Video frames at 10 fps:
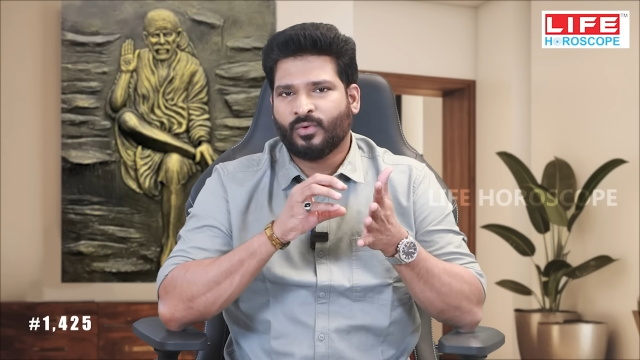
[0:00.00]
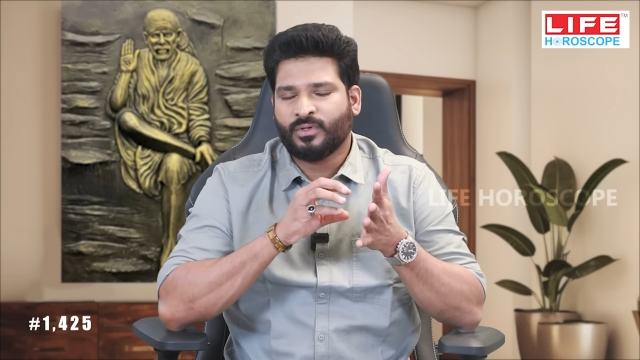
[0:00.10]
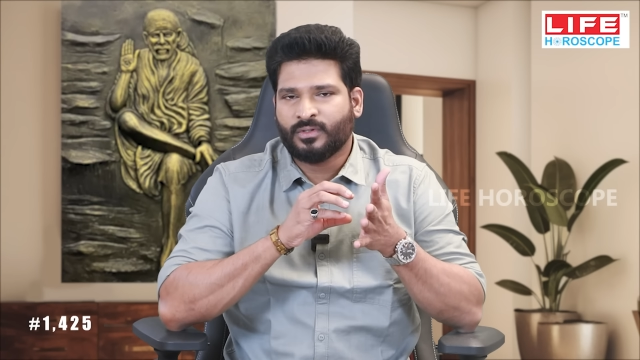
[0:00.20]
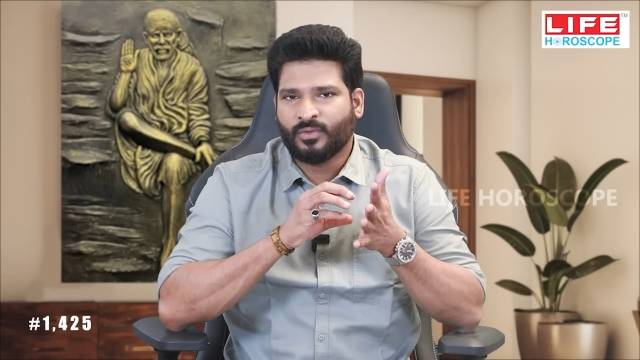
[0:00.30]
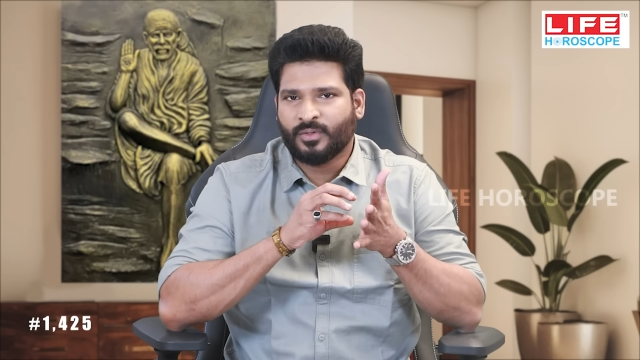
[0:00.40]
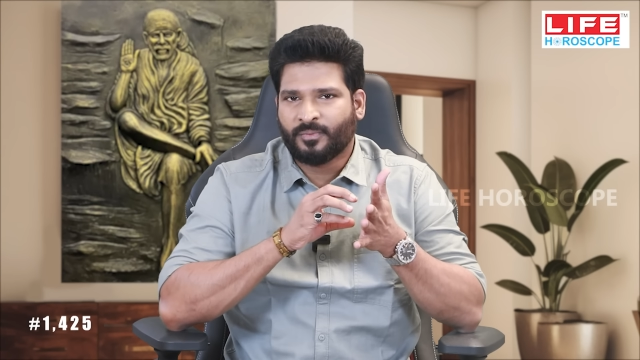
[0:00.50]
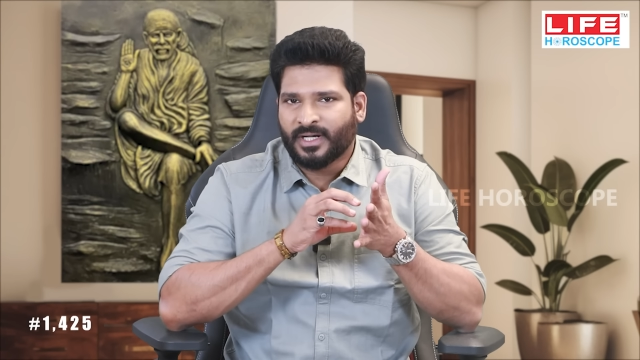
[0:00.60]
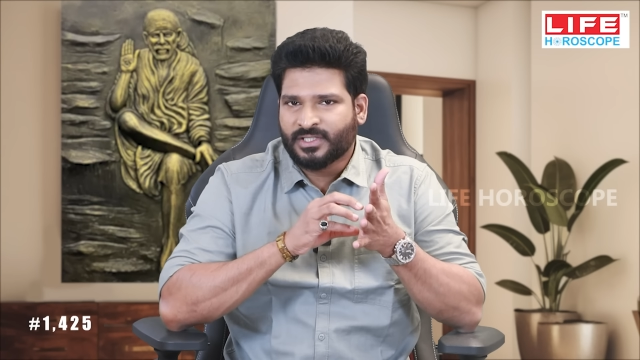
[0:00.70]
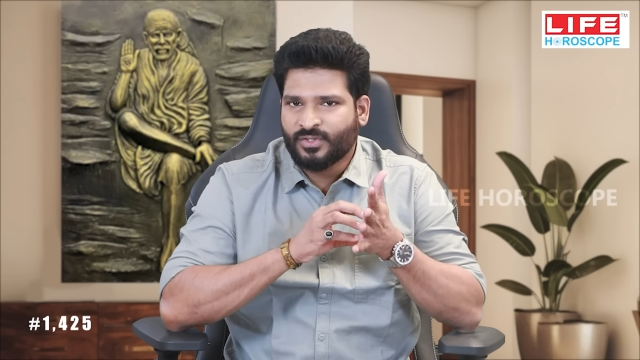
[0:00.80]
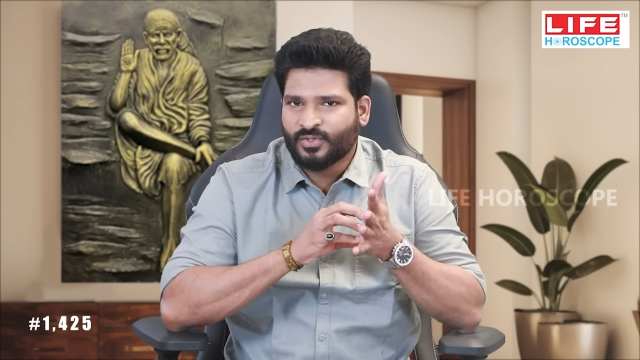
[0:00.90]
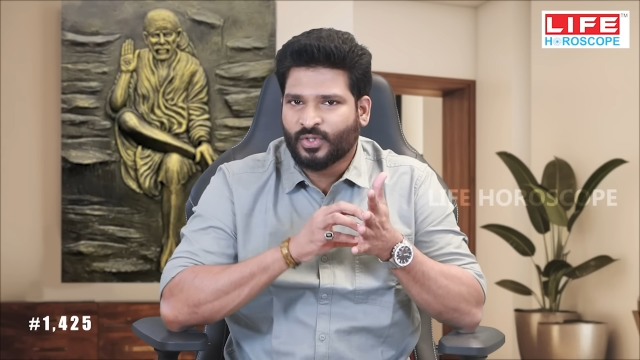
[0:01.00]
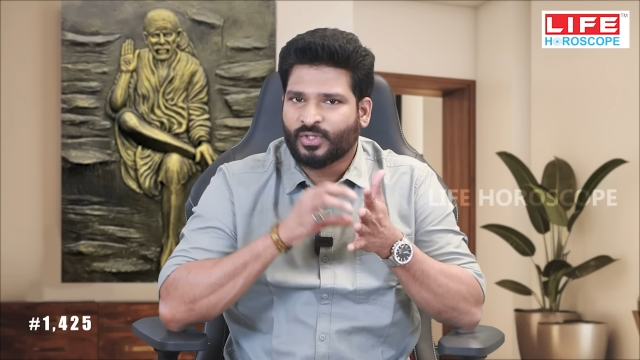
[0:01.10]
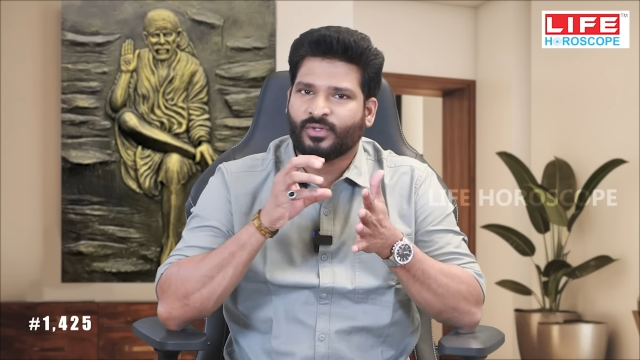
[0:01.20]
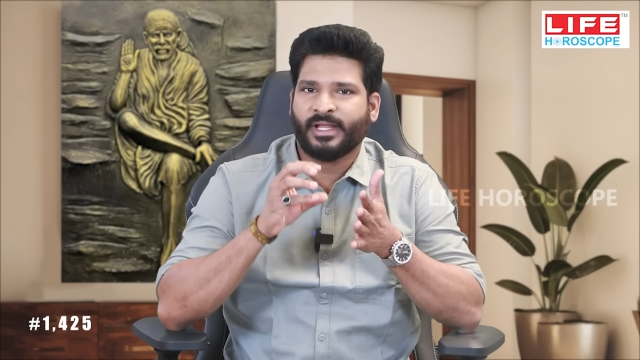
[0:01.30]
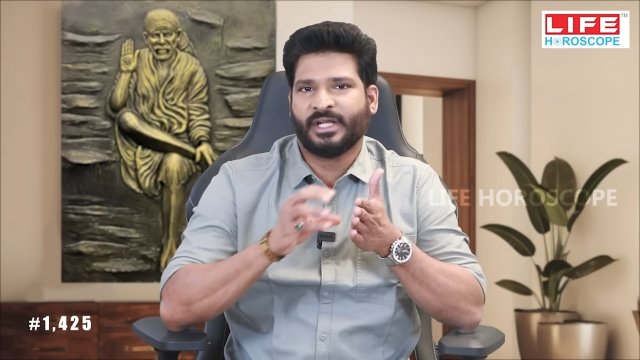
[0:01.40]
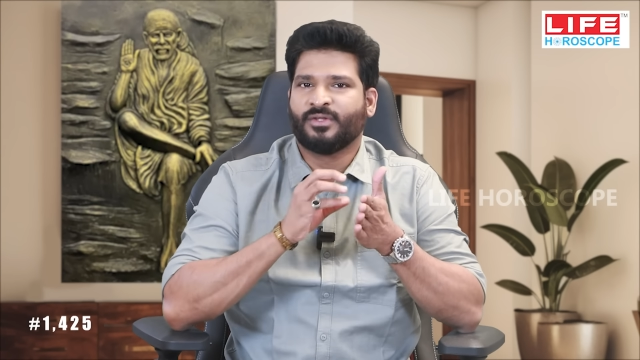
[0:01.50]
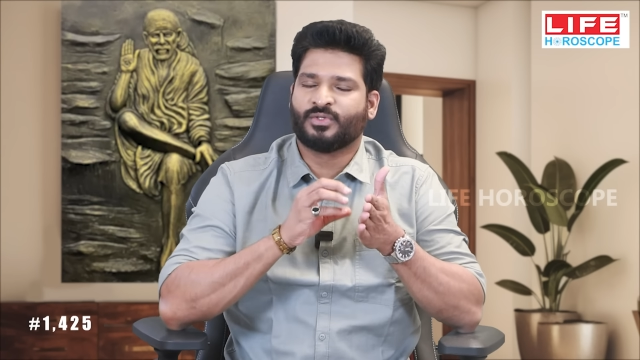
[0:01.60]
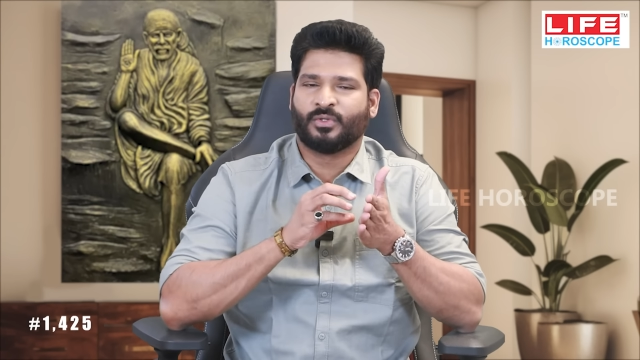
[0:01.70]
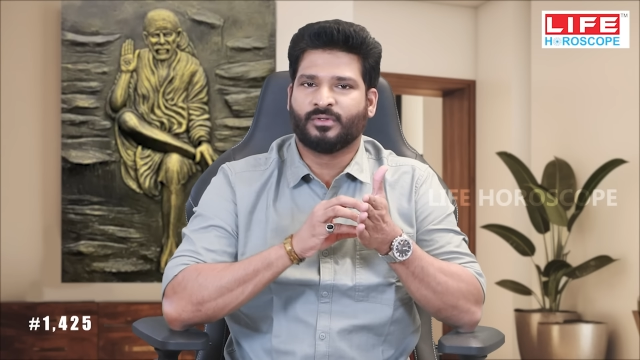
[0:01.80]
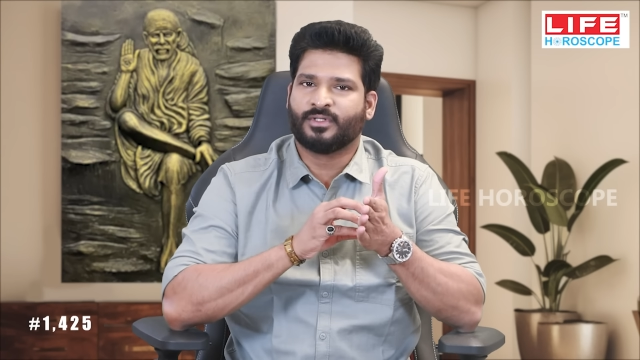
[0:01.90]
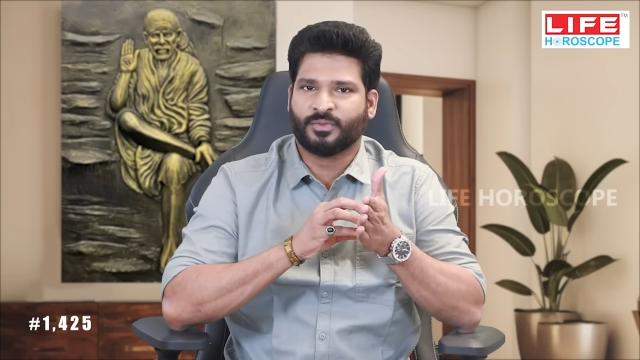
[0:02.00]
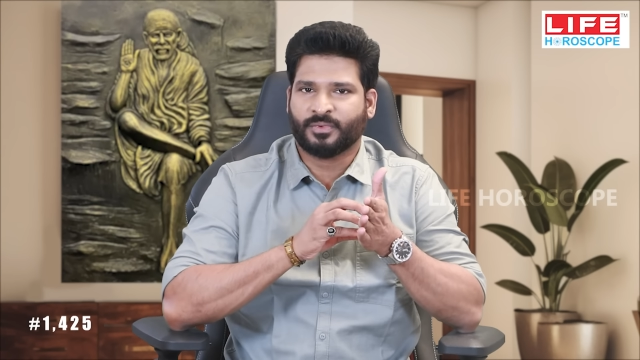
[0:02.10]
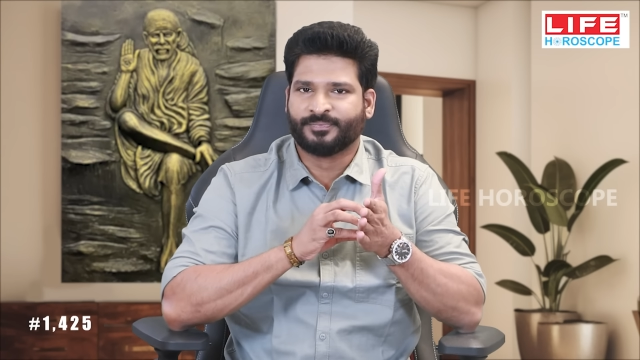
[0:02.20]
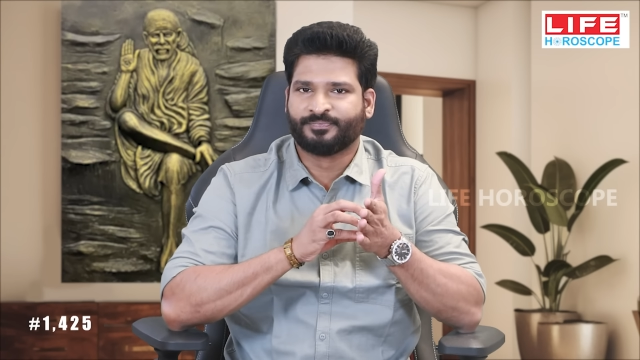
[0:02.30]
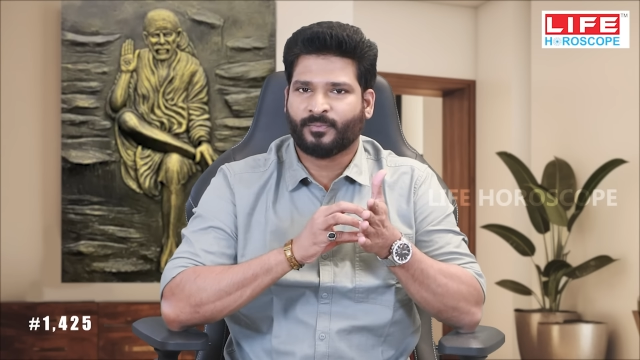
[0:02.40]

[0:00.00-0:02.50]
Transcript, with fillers: ஒரு ஒரு பாசிட்டிவ் சொல்கிறோம் நெகட்டிவ் சொல்கிறோம்னு வச்சுப்போம்